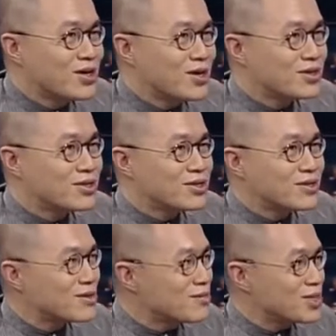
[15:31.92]
然后你
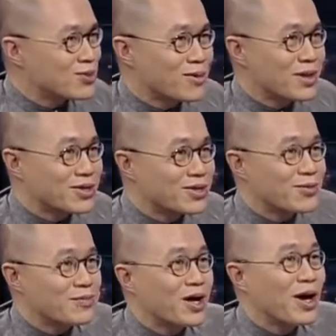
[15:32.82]
挣那么多嘛？那时候
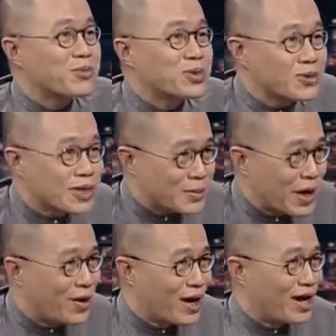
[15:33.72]
我们刚还不懂礼
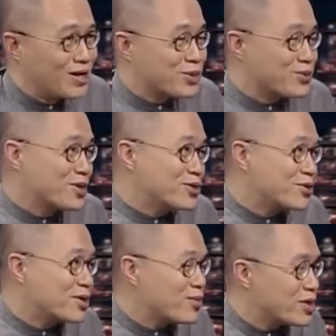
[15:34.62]
貌啊，中国人
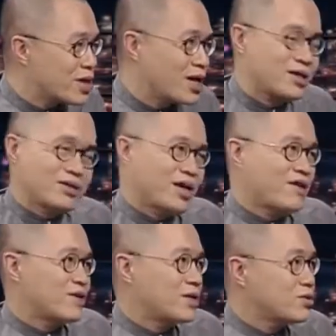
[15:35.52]
去了问，他也很
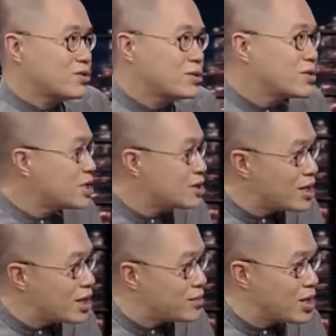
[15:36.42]
大方，他说那就欠
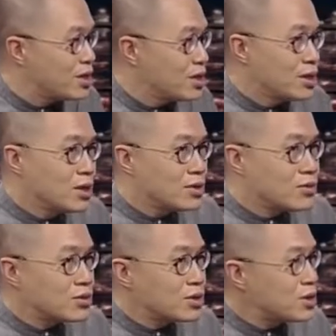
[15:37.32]
债嘛。
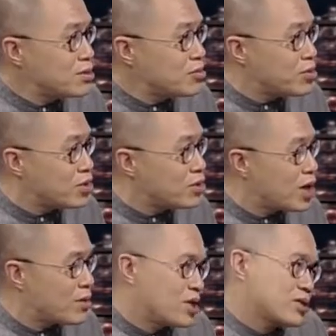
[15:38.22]
我说这就不用
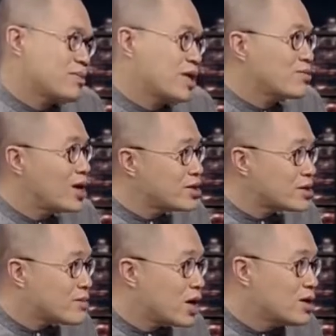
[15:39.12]
还嘛，这没关
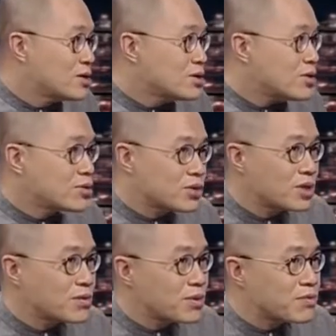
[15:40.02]
系嘛。然后我说
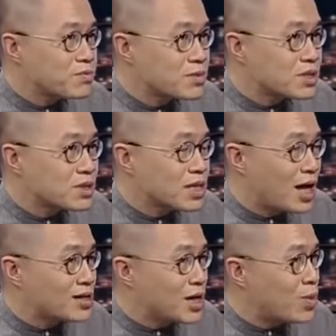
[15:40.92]
那
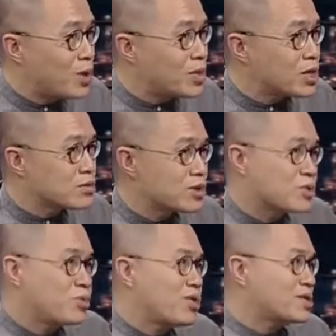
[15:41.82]
卡债还不了怎么办？那
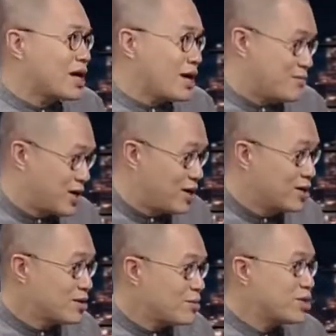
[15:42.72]
就破产嘛。
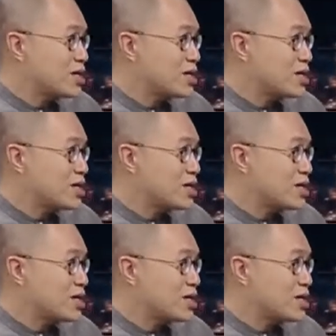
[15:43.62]
那破